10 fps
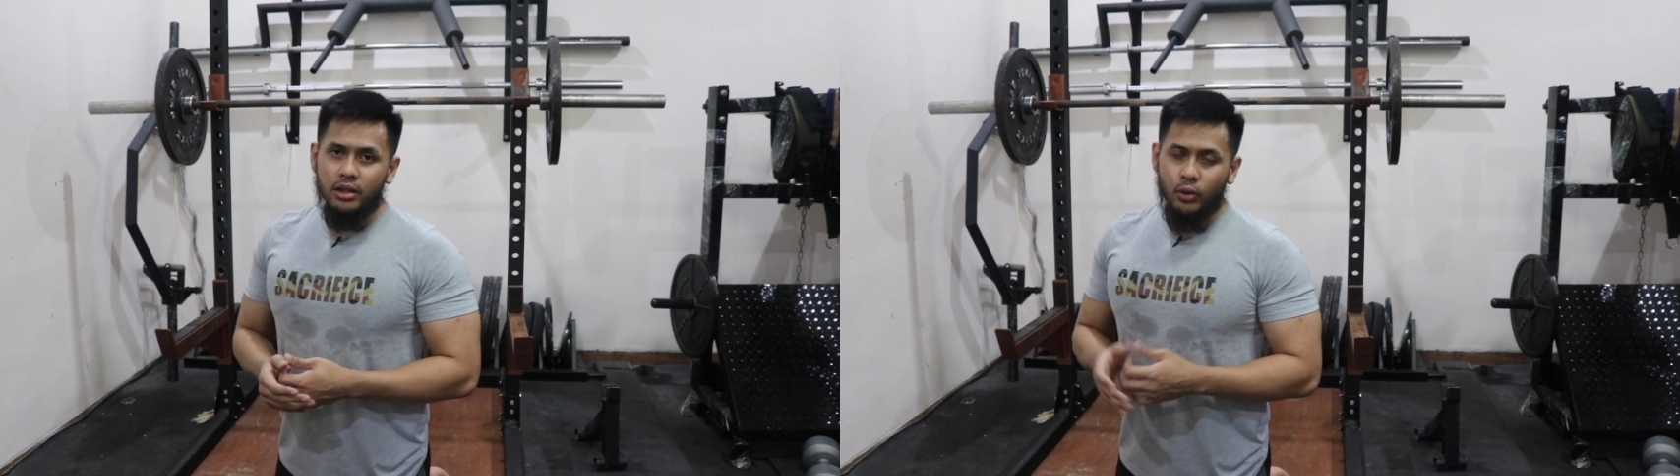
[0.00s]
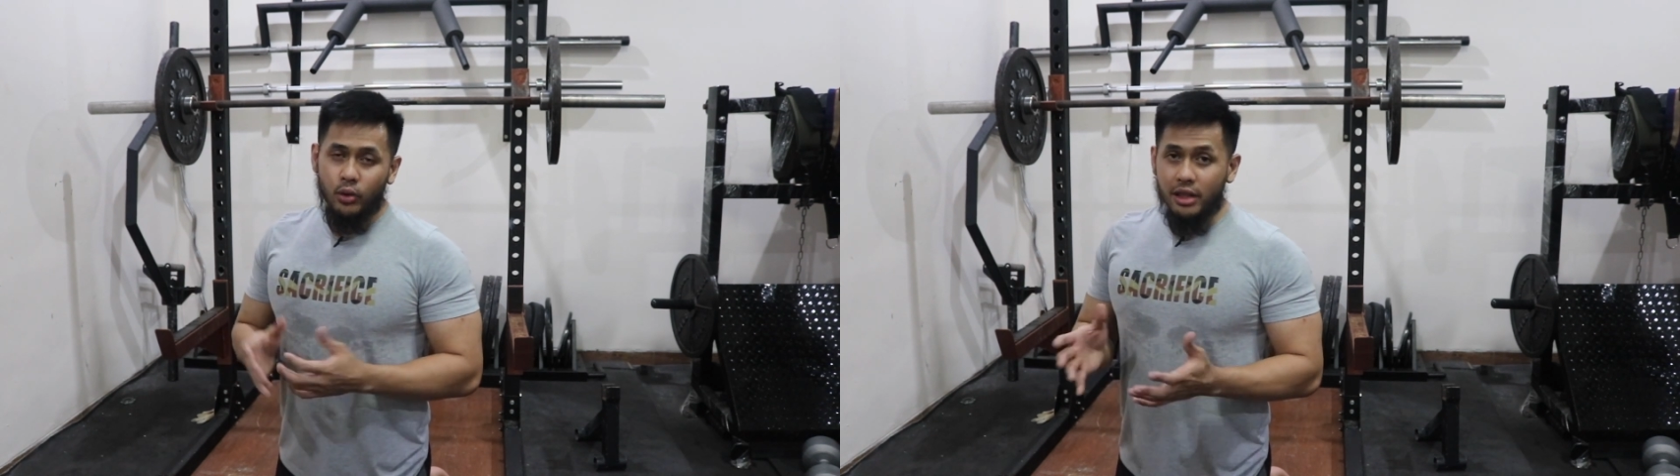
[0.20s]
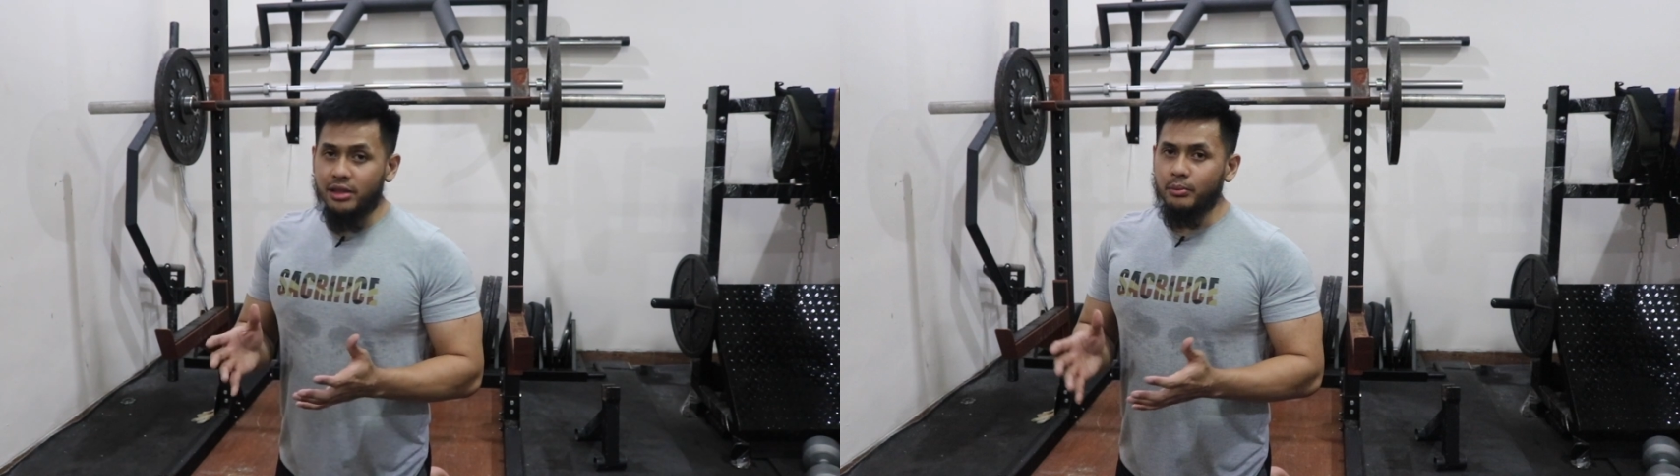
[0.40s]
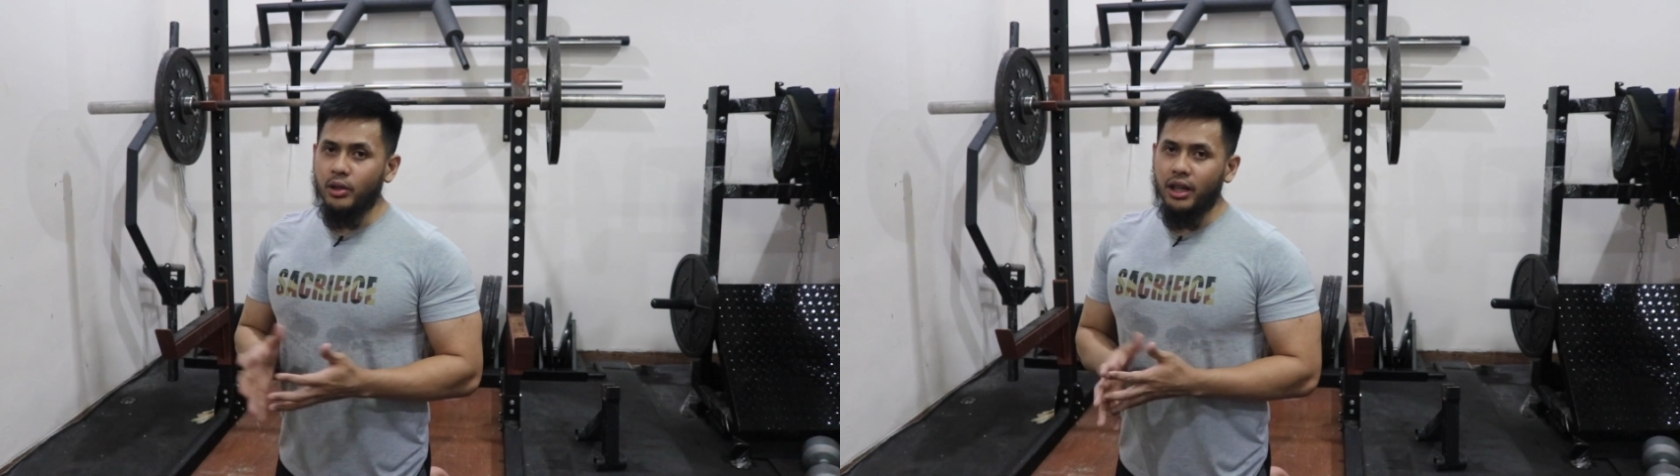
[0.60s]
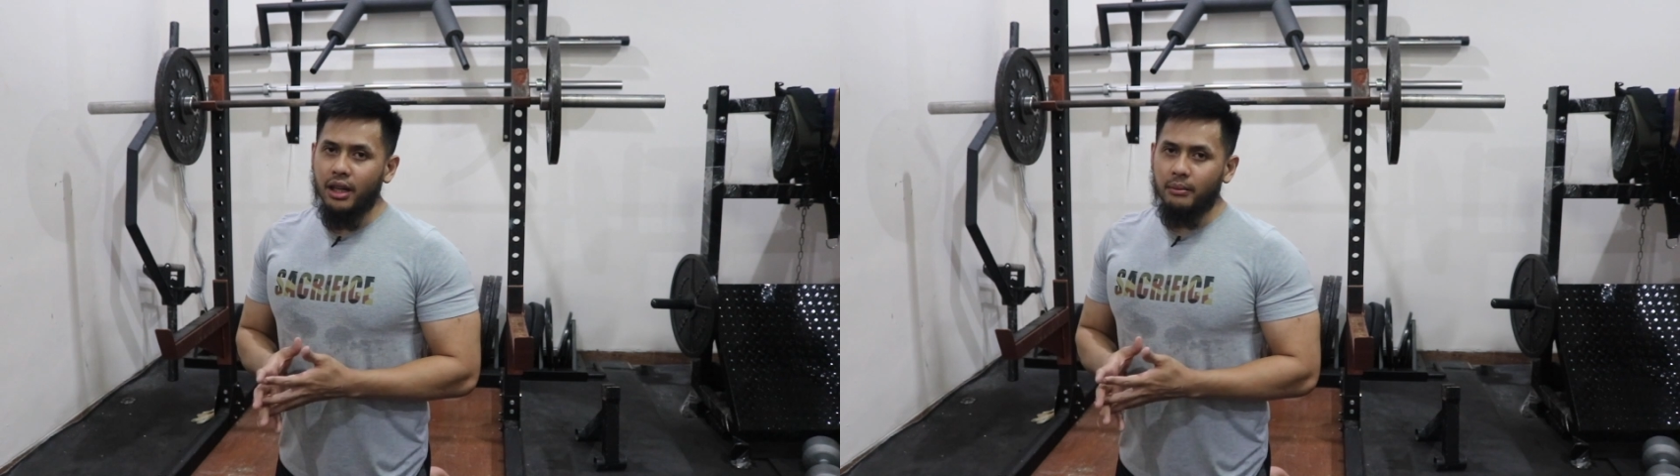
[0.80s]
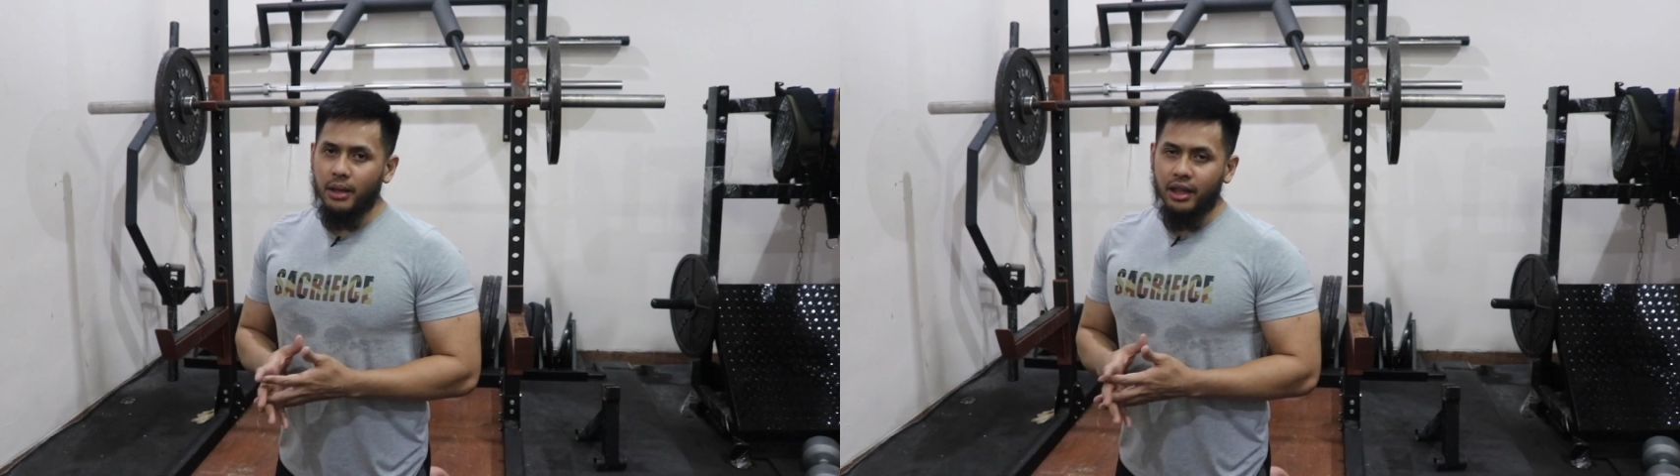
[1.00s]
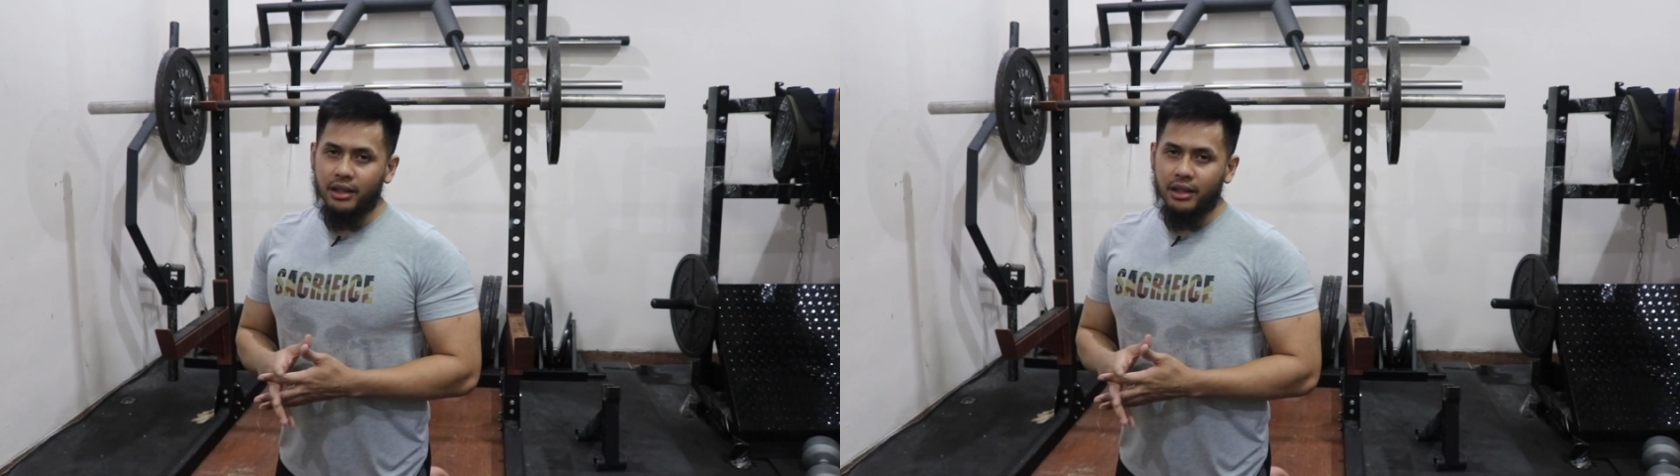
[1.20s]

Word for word: kurang sempurna, maka